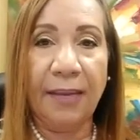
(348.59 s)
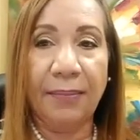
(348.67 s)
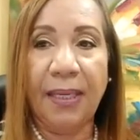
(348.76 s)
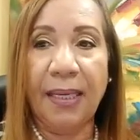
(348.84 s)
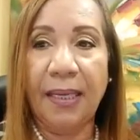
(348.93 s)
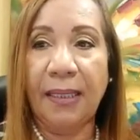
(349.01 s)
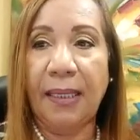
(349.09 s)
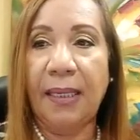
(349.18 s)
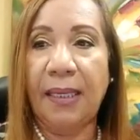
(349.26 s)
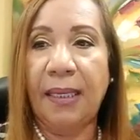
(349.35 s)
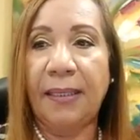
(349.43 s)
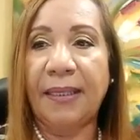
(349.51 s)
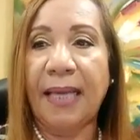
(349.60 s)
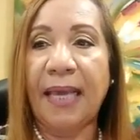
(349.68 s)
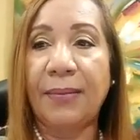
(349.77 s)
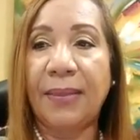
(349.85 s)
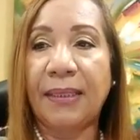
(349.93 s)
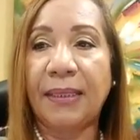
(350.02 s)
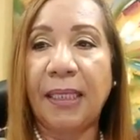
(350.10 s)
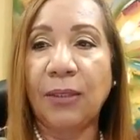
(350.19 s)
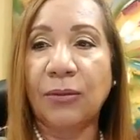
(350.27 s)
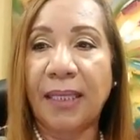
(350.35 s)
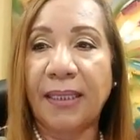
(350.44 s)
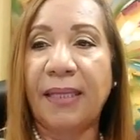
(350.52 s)
San Miguel, y calle
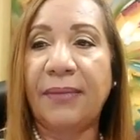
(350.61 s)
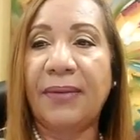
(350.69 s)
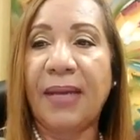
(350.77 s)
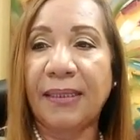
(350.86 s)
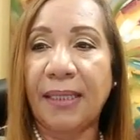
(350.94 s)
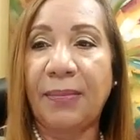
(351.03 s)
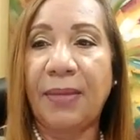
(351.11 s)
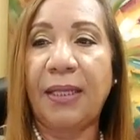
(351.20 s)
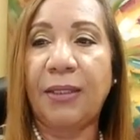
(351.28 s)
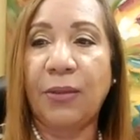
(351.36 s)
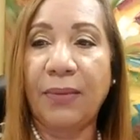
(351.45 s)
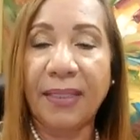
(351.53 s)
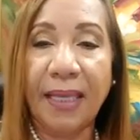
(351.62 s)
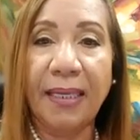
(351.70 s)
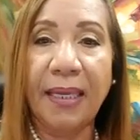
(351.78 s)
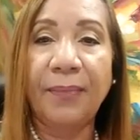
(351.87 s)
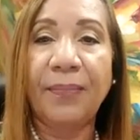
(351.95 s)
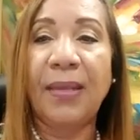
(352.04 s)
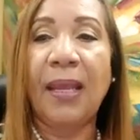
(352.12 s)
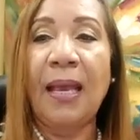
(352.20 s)
25, Santa Librada, San Miguelito y Betania,